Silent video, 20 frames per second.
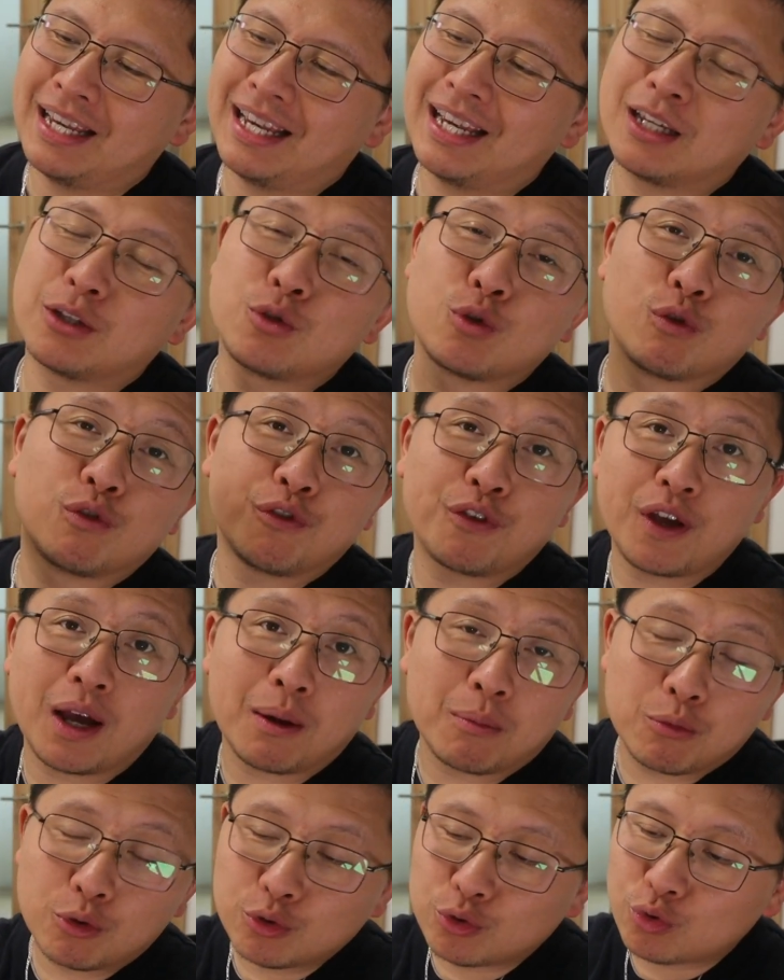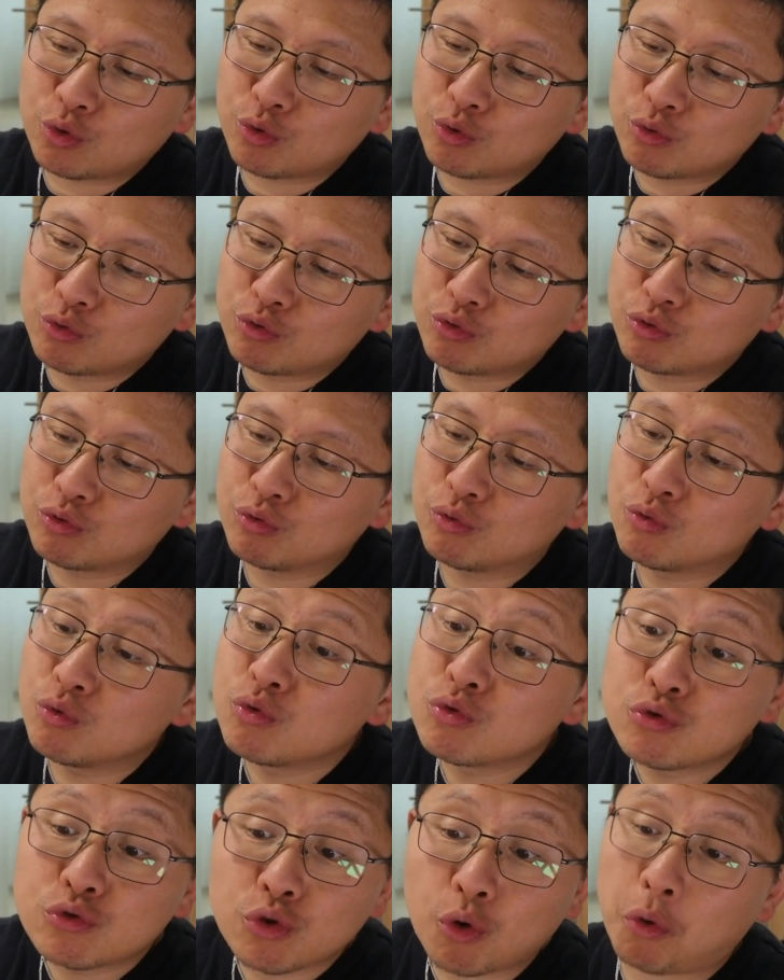et que tu fermes le truc,
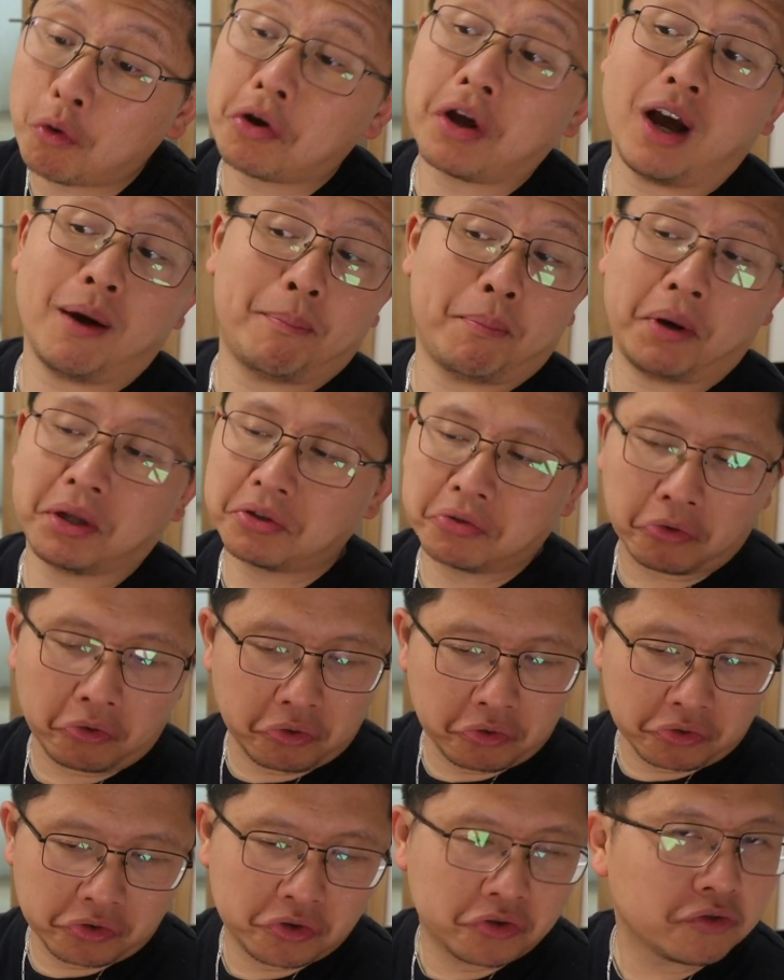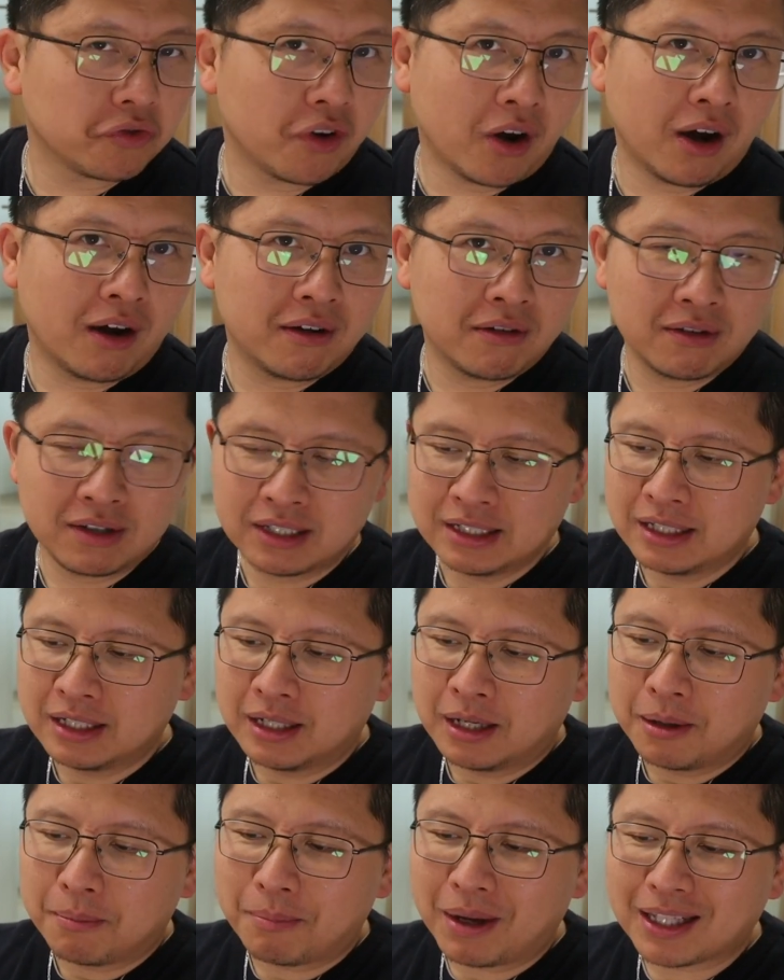ou que tu regardes pas trop, tu vois,
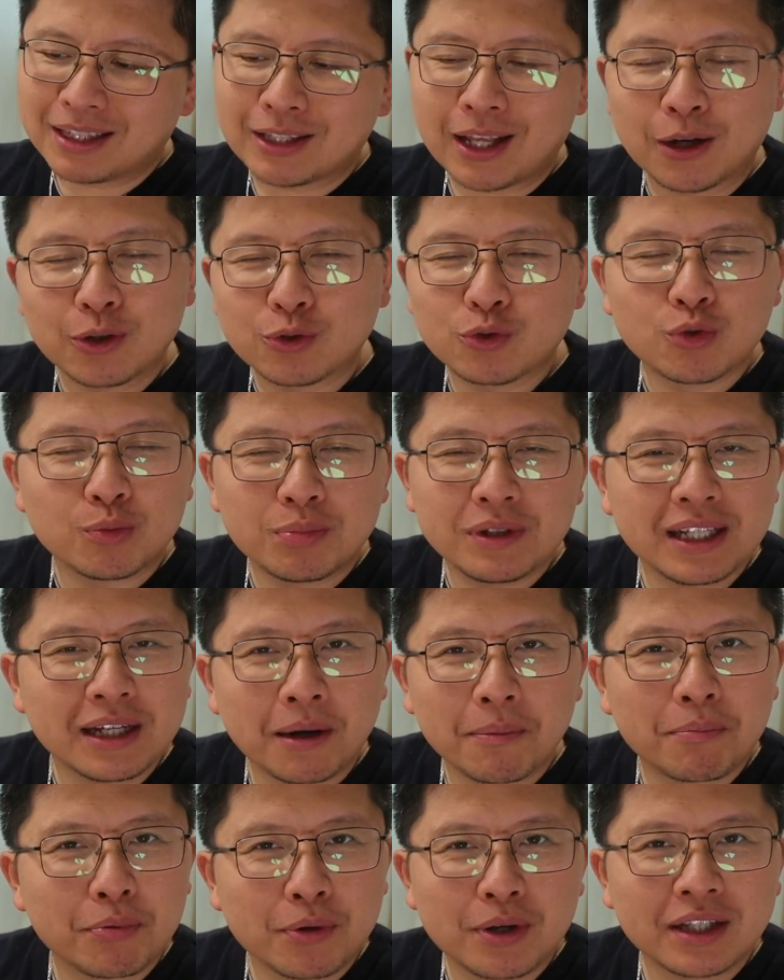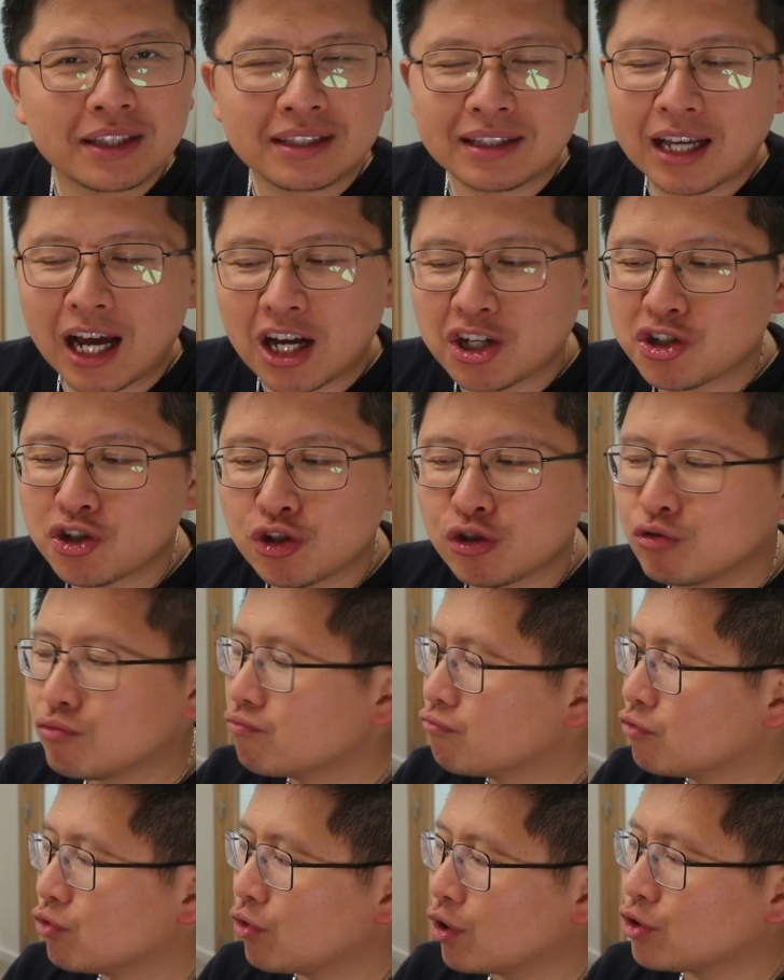bah, t'oublies un peu les tâches
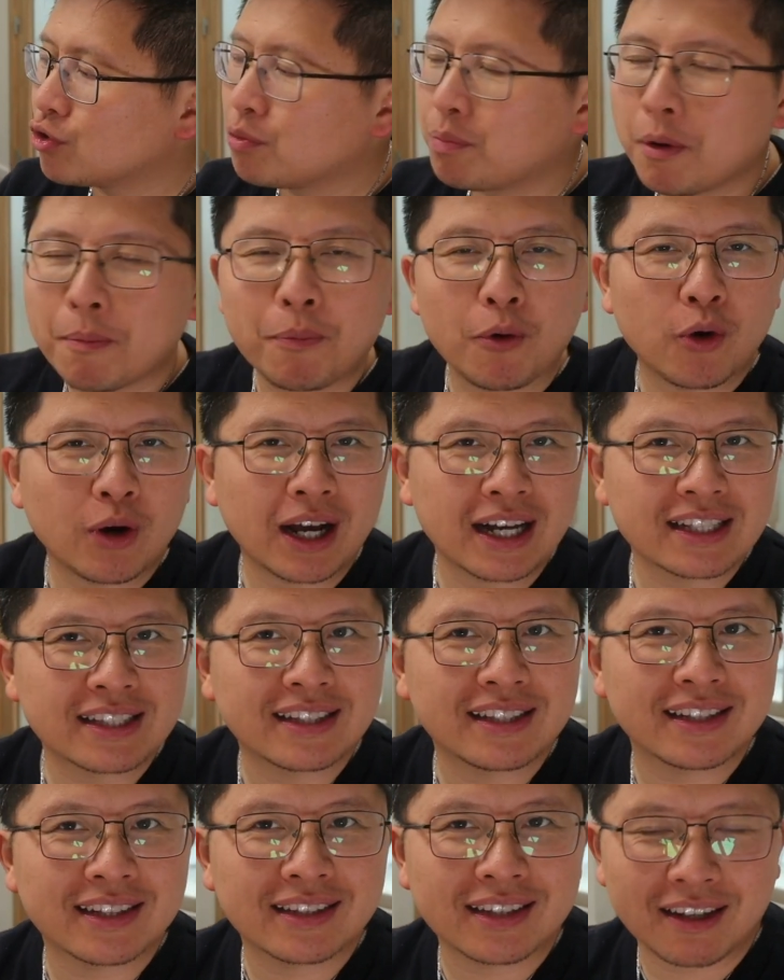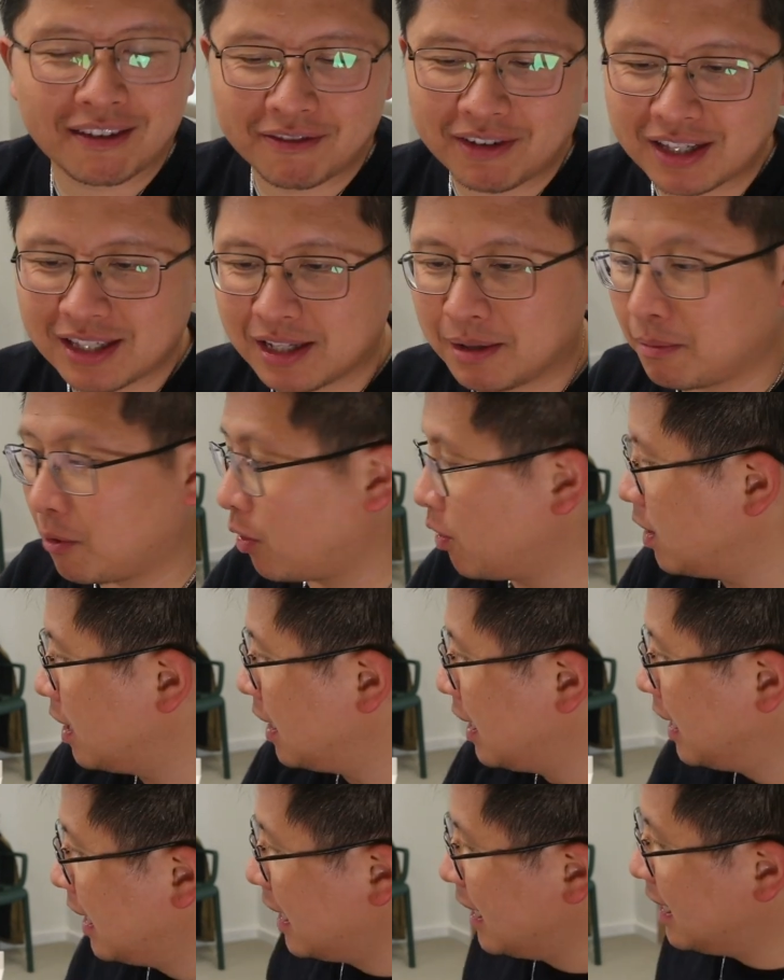et tu, vois, tu peux procrastiner très facilement.
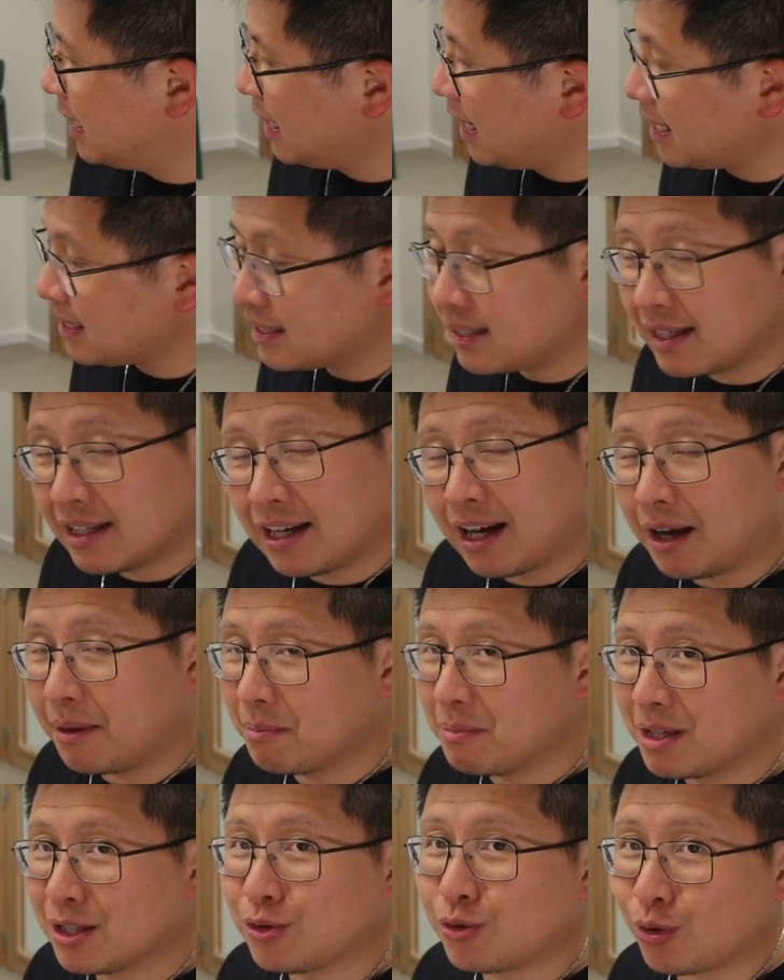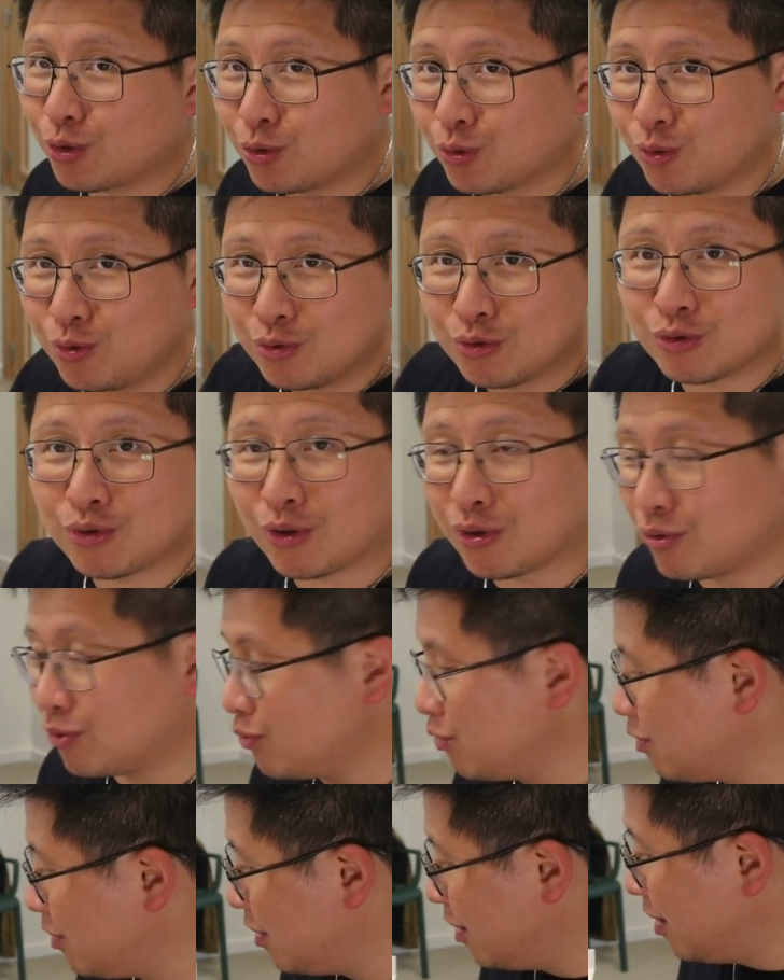Là, c'est là. Mais surtout,
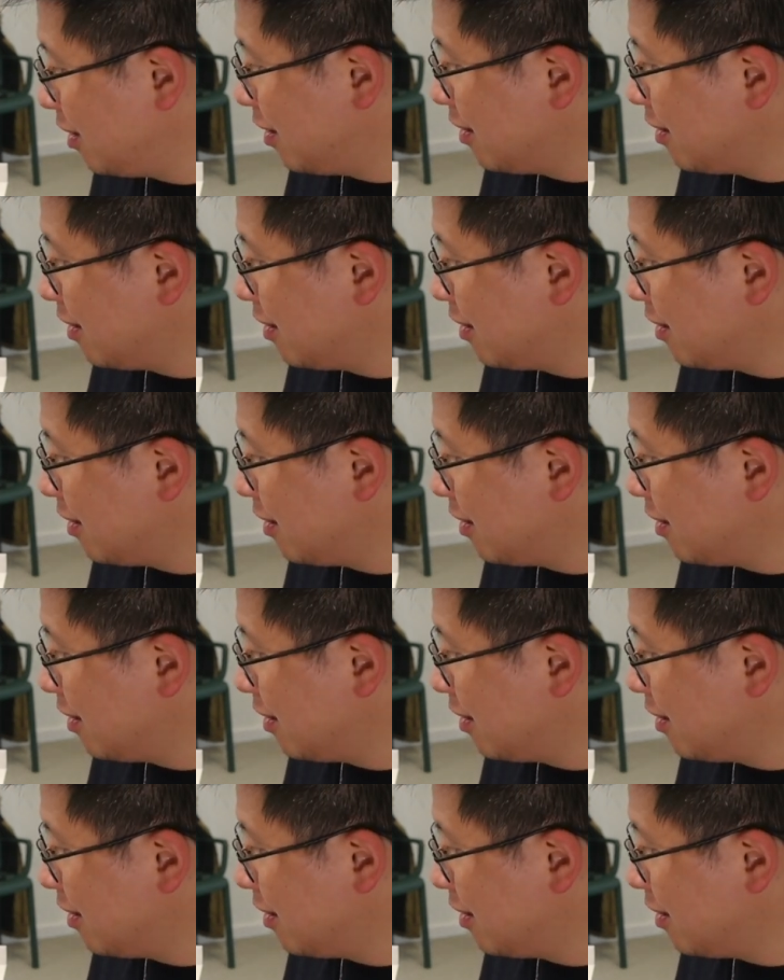surtout,